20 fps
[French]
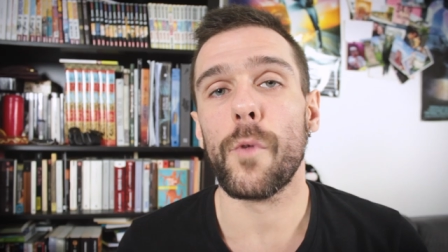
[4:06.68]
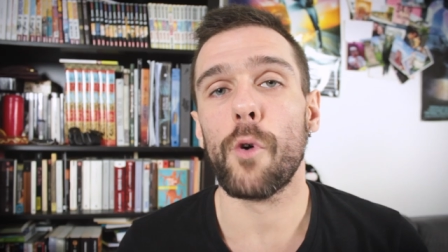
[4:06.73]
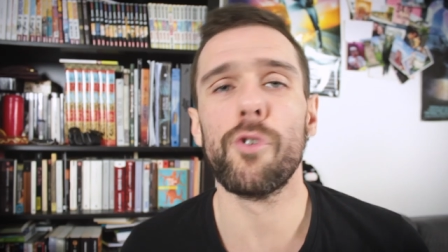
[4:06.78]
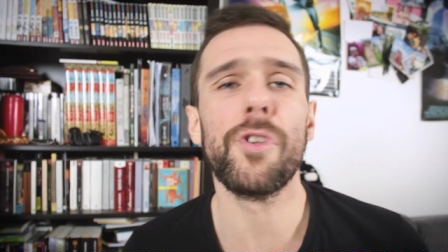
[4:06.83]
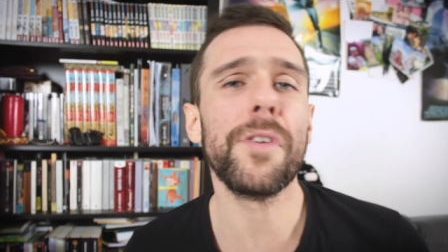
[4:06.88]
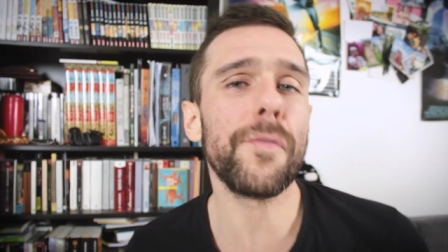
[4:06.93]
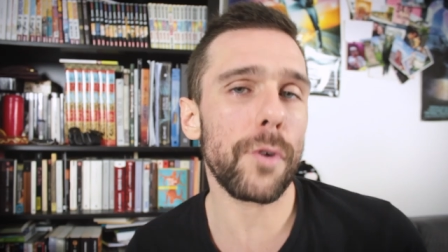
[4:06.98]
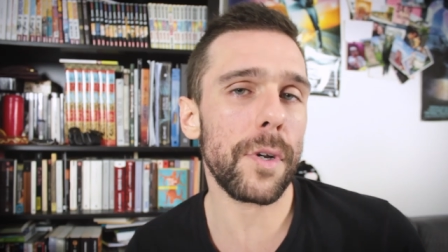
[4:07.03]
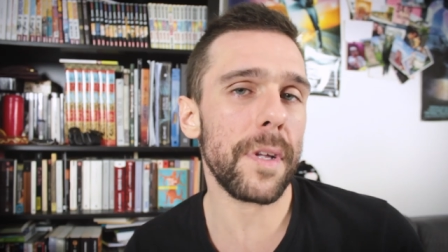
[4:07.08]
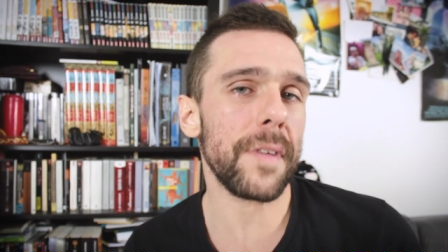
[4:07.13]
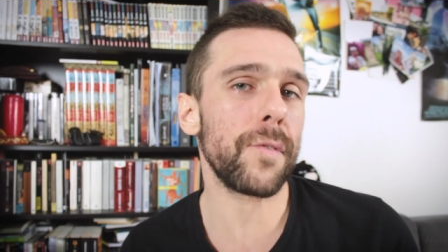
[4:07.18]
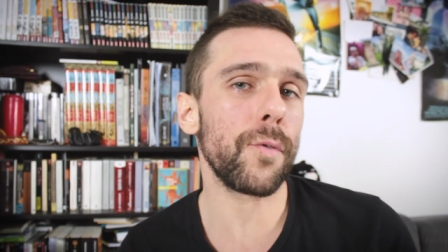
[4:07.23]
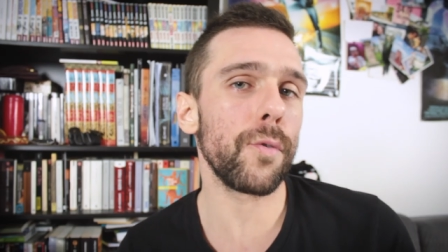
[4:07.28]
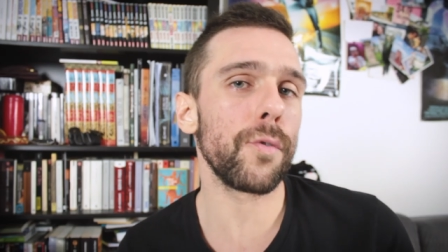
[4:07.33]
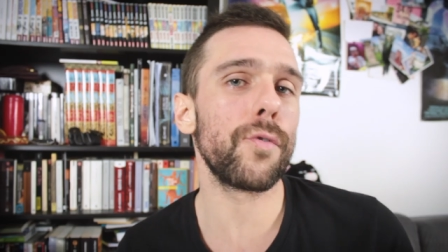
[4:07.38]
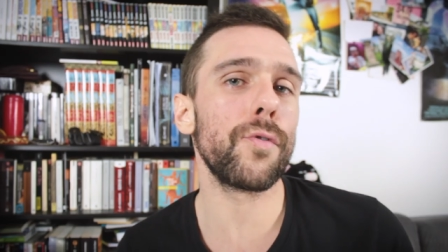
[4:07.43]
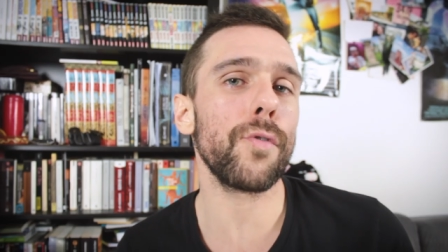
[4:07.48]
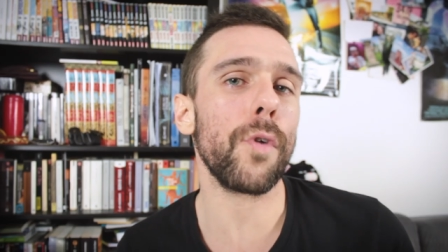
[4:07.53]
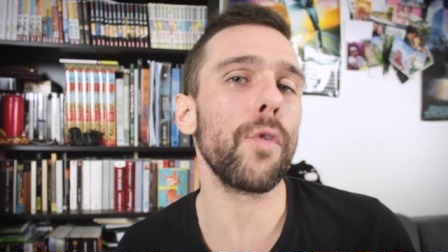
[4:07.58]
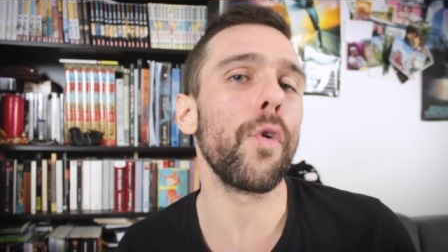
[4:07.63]
Au niveau de la
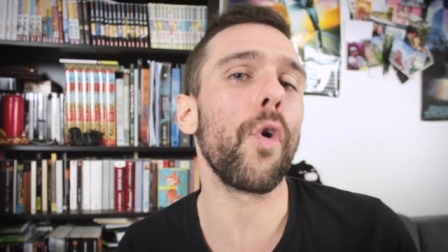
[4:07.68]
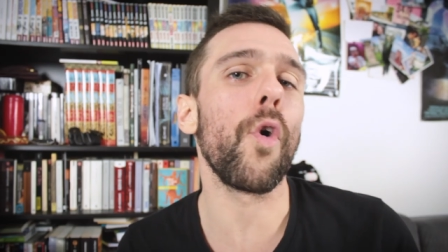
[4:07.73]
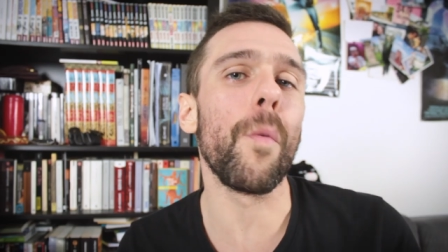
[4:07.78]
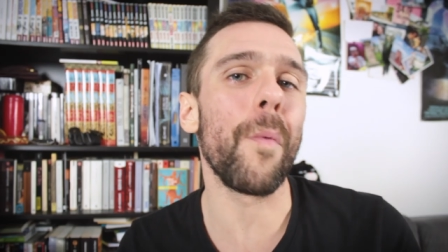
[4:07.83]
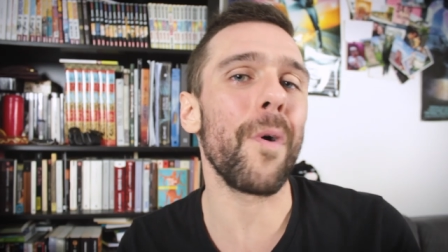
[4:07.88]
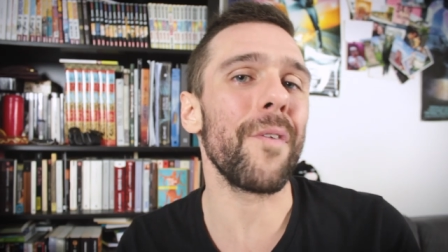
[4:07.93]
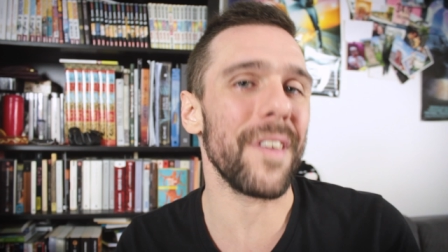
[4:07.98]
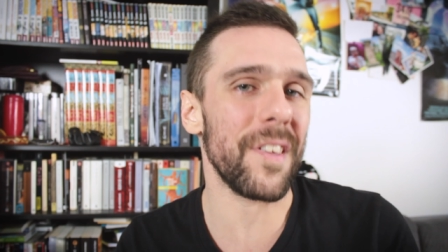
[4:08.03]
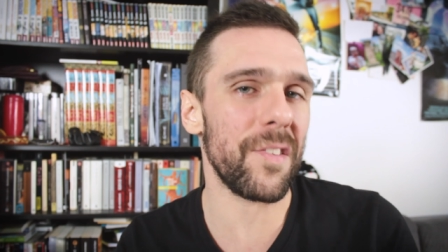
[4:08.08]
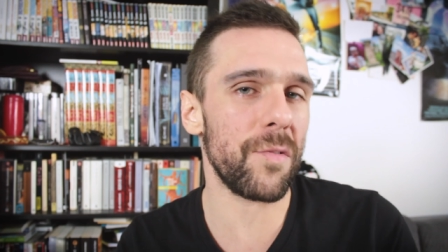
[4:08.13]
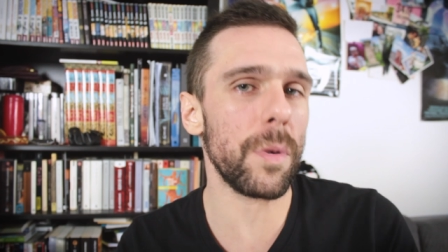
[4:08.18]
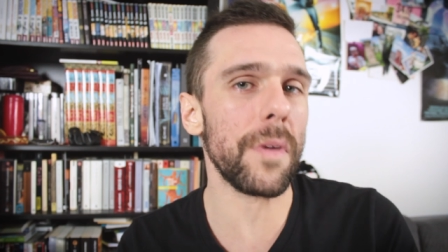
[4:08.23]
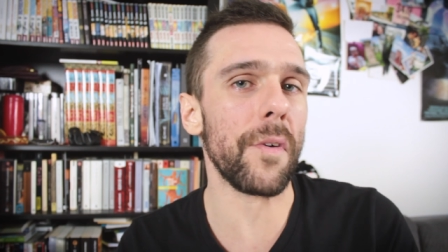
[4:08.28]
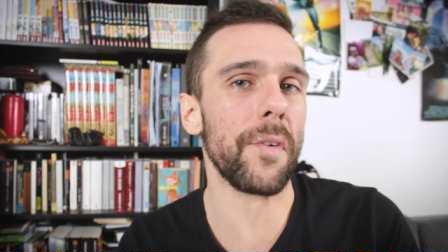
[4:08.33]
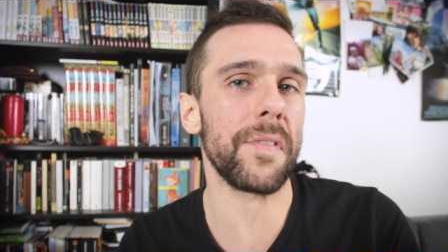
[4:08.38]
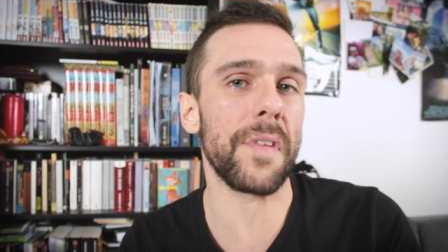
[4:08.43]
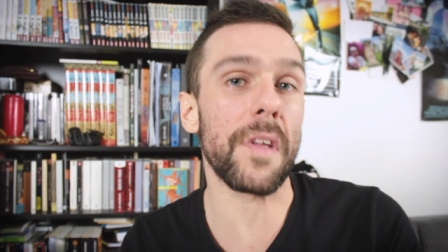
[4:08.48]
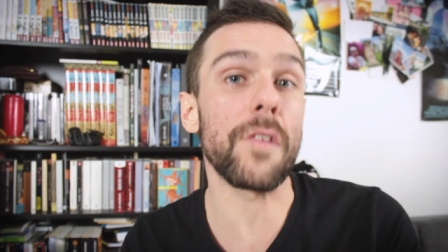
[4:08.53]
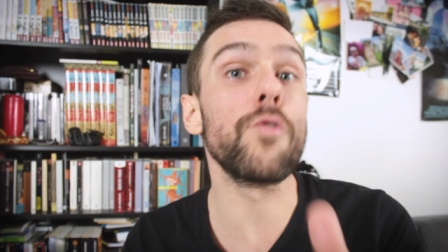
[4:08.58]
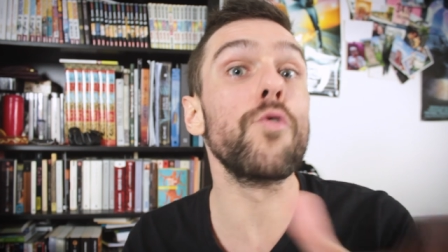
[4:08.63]
structure, le roman va
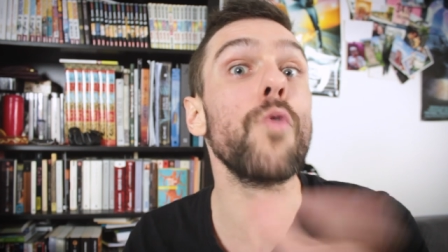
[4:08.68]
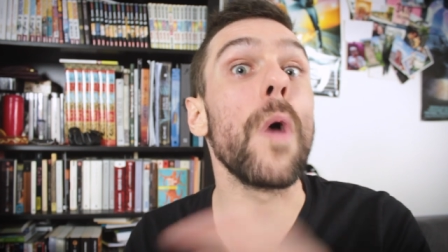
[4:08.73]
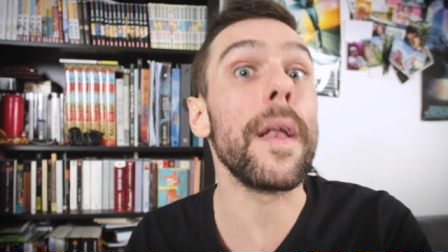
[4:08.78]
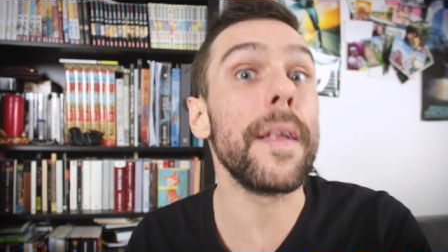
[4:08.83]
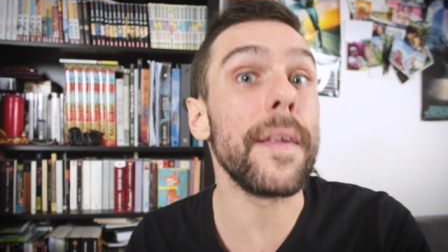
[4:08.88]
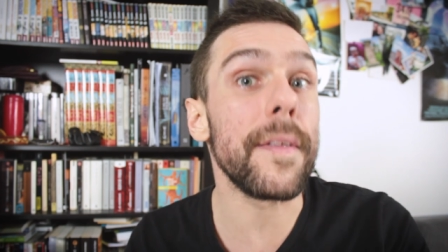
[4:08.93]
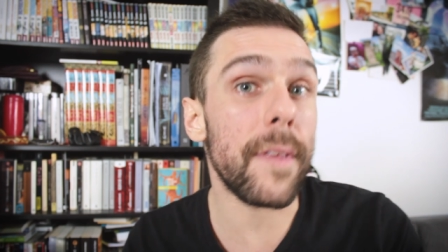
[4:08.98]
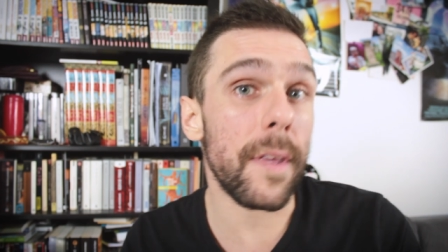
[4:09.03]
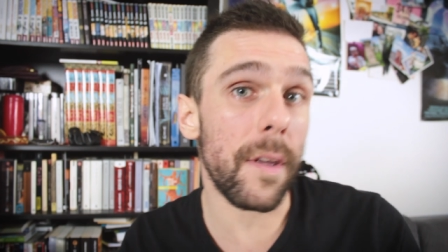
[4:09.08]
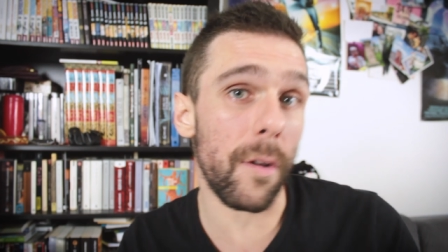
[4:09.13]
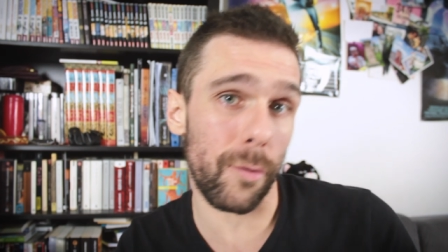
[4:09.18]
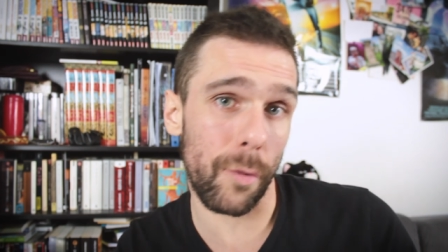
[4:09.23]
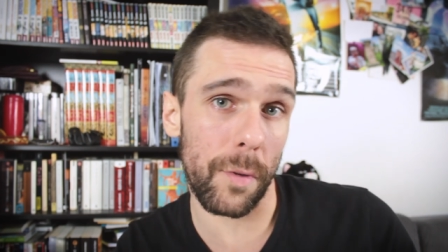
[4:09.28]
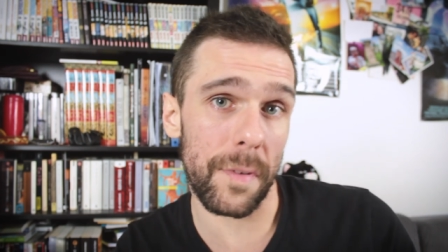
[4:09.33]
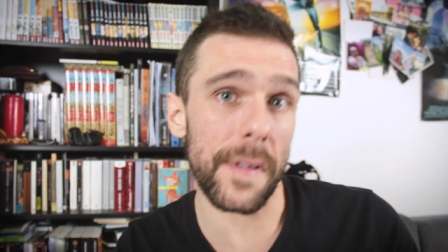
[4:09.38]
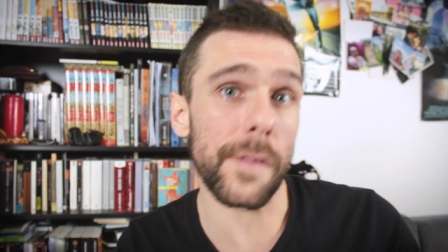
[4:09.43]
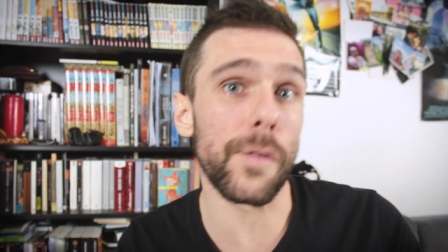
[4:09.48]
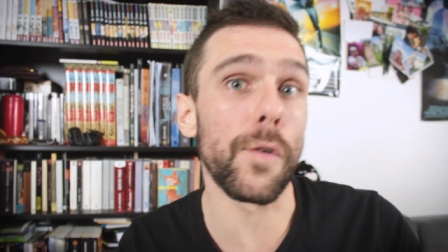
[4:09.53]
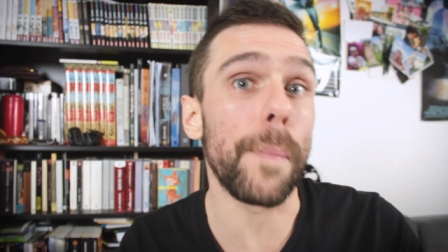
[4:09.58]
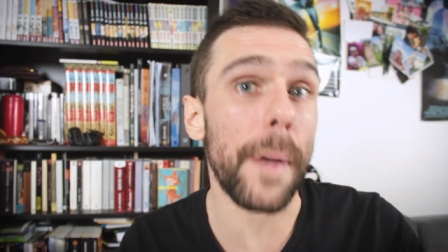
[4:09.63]
suivre cette dualité entre
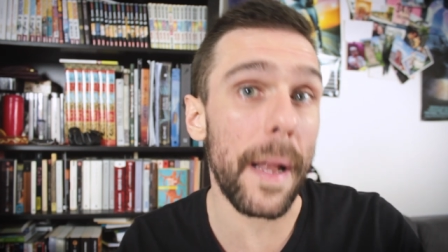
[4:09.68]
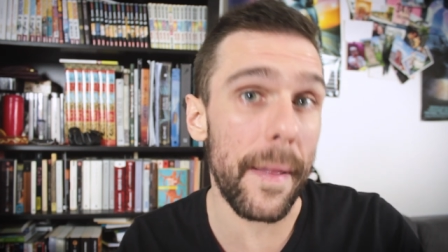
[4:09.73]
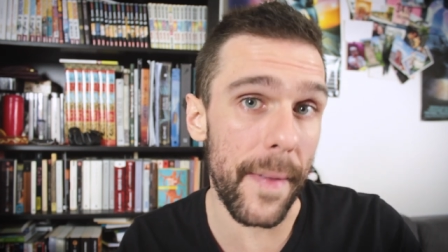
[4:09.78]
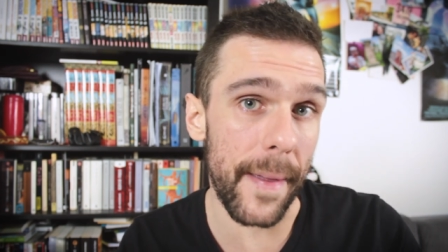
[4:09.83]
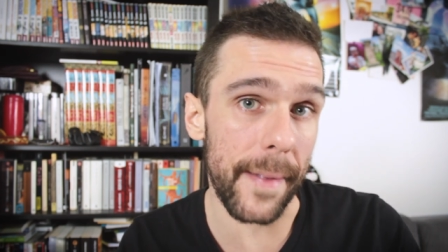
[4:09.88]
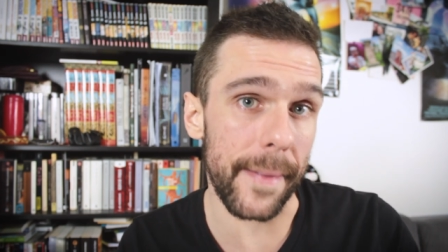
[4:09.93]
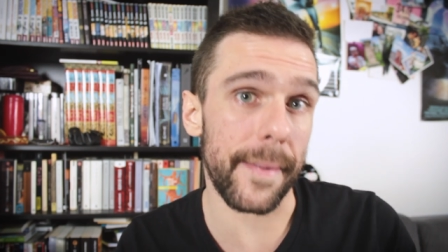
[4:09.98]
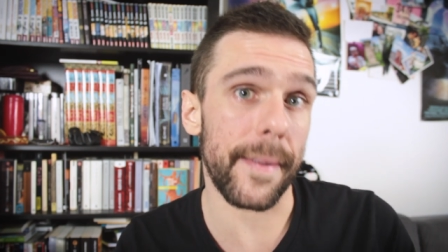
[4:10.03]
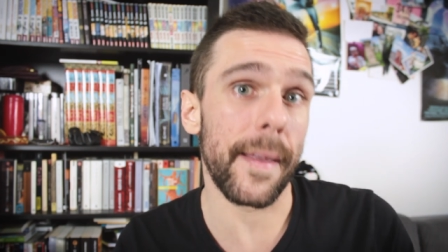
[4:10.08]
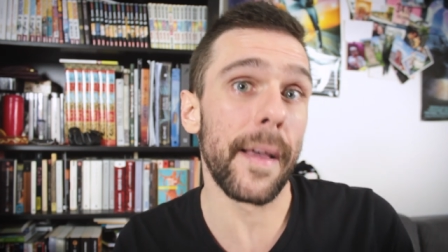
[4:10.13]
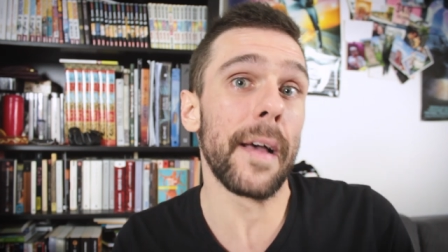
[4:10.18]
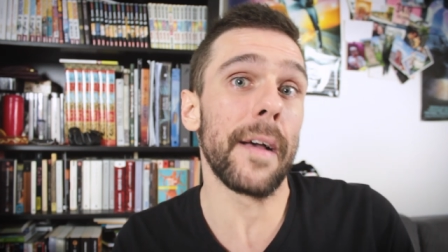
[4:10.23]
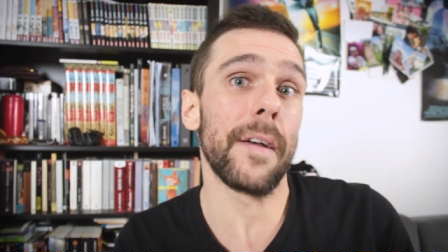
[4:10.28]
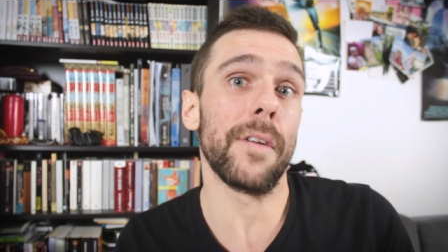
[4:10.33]
ces deux planètes.